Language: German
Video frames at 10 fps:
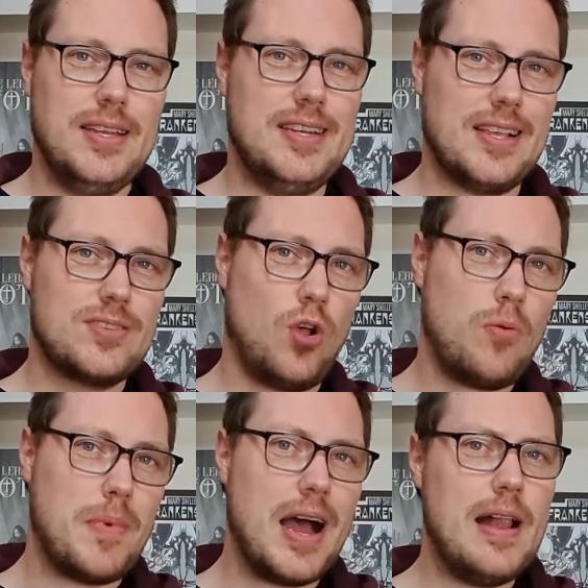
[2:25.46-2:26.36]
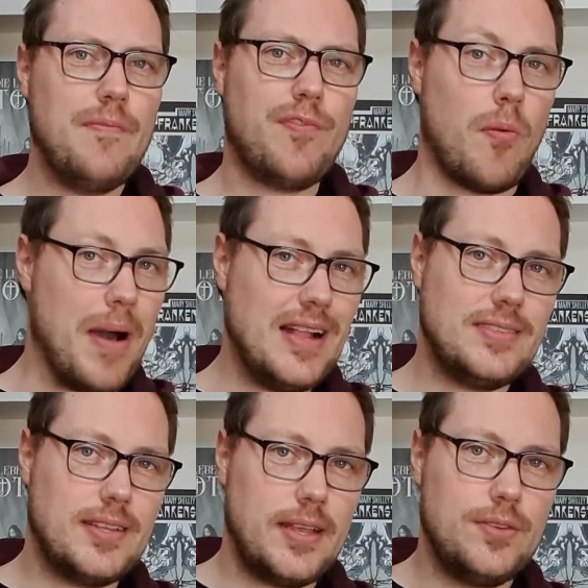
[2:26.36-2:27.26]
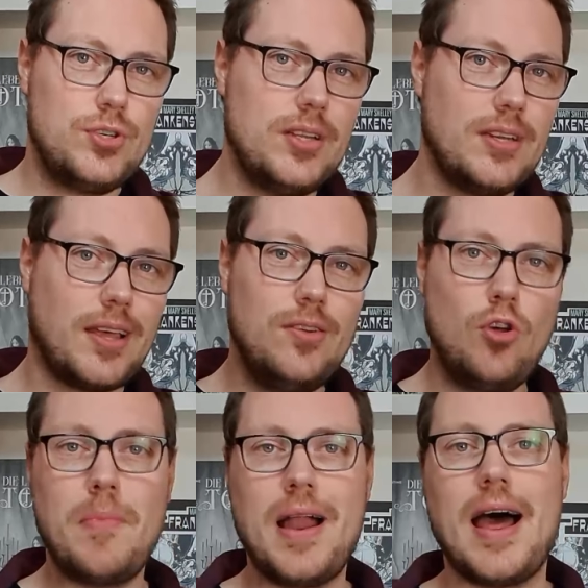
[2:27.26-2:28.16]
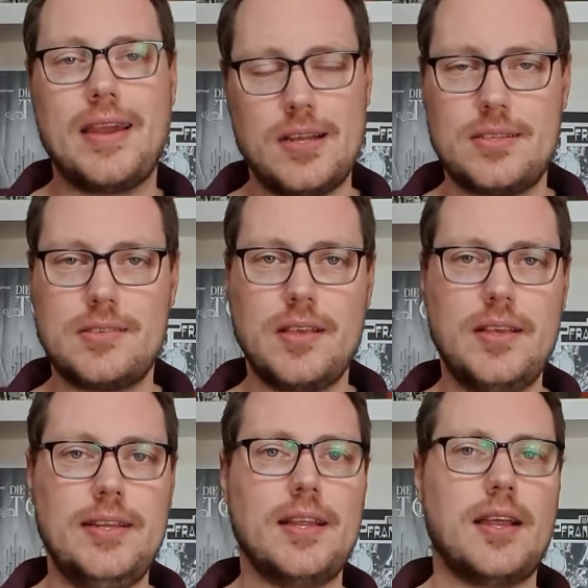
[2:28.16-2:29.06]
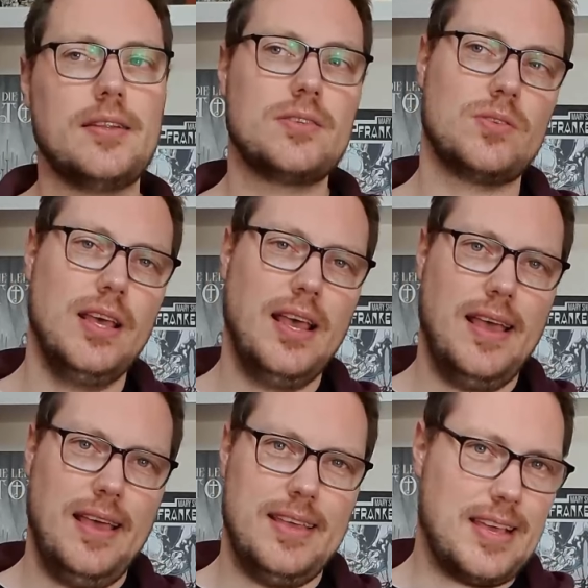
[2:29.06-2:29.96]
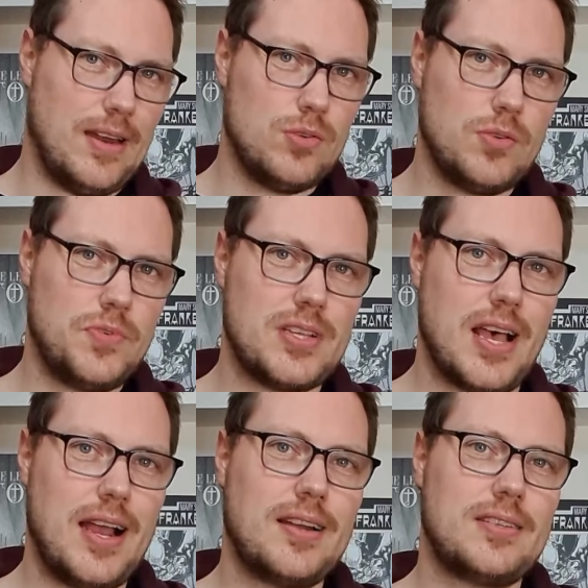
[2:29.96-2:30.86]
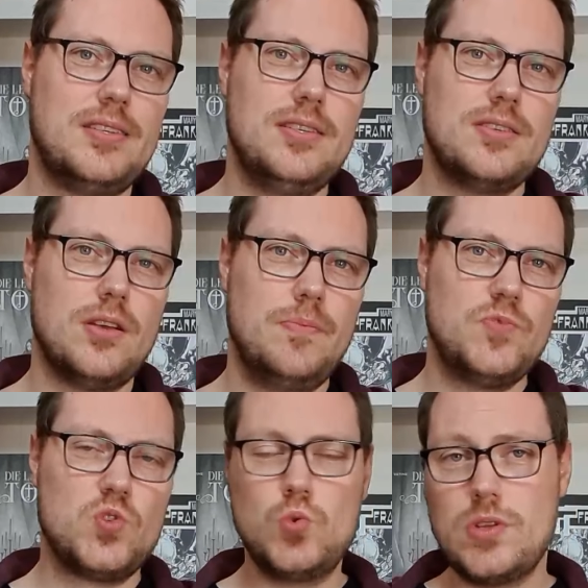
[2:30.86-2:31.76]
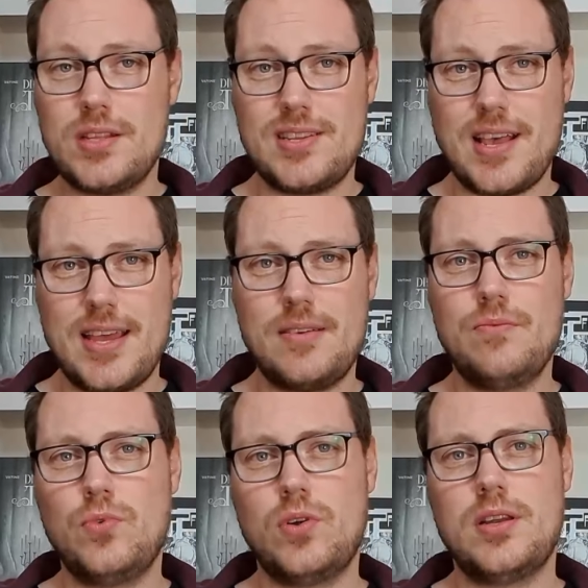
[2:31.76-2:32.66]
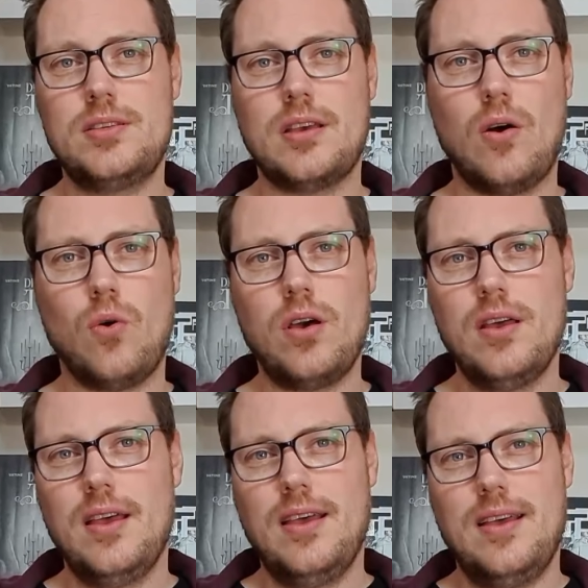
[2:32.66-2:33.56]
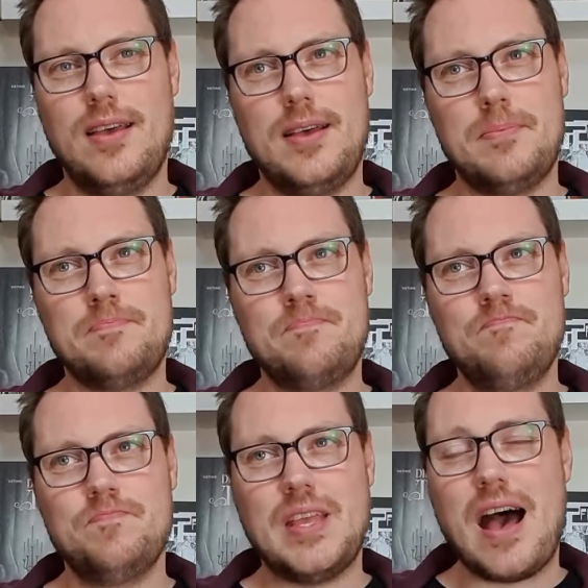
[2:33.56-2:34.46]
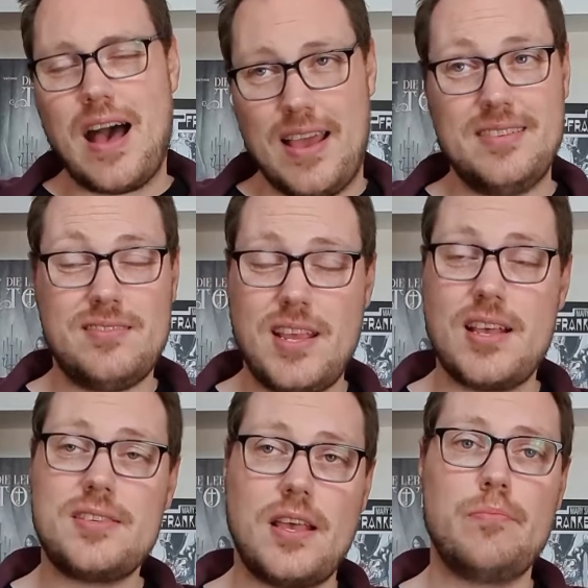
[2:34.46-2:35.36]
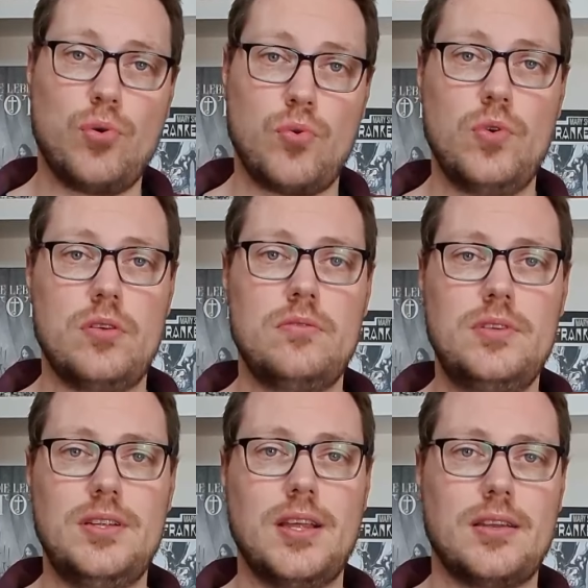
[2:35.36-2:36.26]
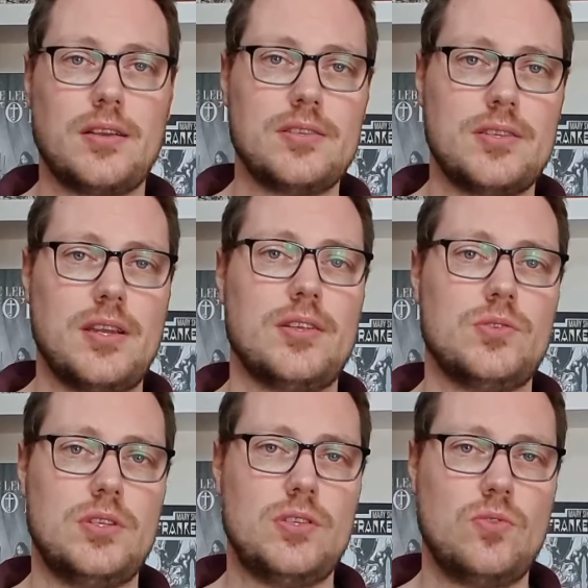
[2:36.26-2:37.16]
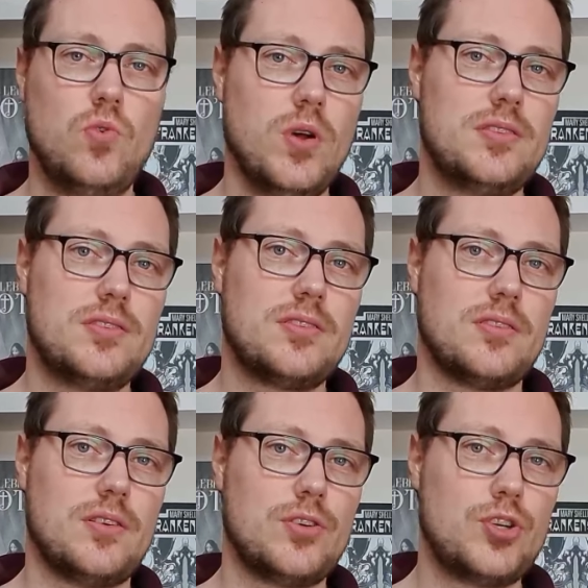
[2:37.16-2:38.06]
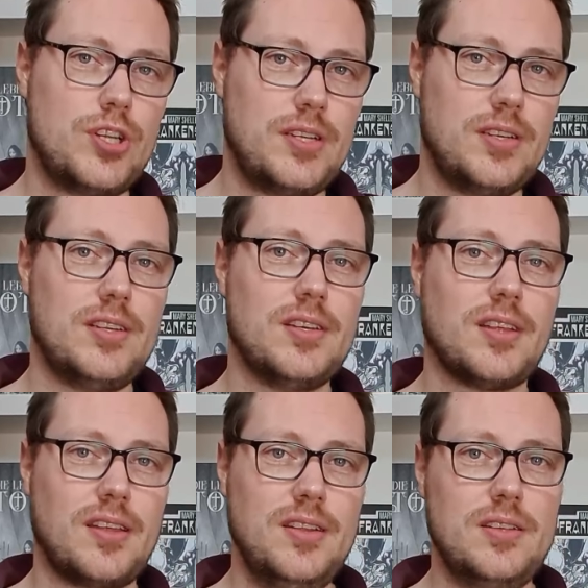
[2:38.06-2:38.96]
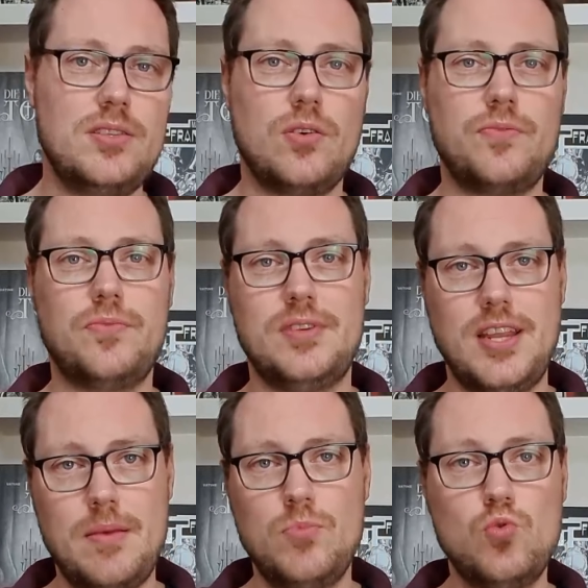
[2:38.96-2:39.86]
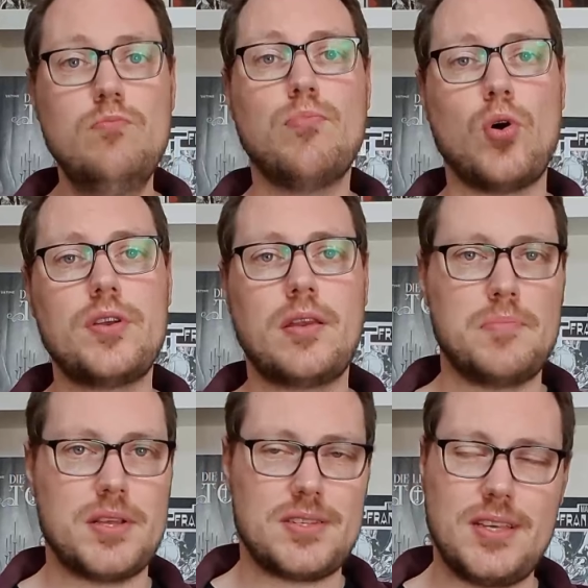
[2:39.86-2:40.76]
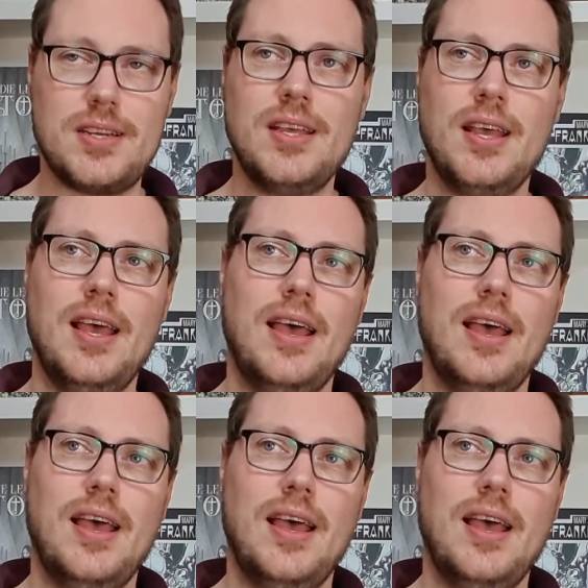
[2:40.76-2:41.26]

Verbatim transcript: das nochmal formatstechnisch hier drin nochmal anders gegliedert ist. Und ich kann nur so viel sagen, dass diese Zusatzseiten wirklich auch ähm, ja, einen sehr, sehr berühren, die da drin sind. Also diese Kurzgeschichte, äh, die hier drin ist, auf dem Doomboy dann basiert,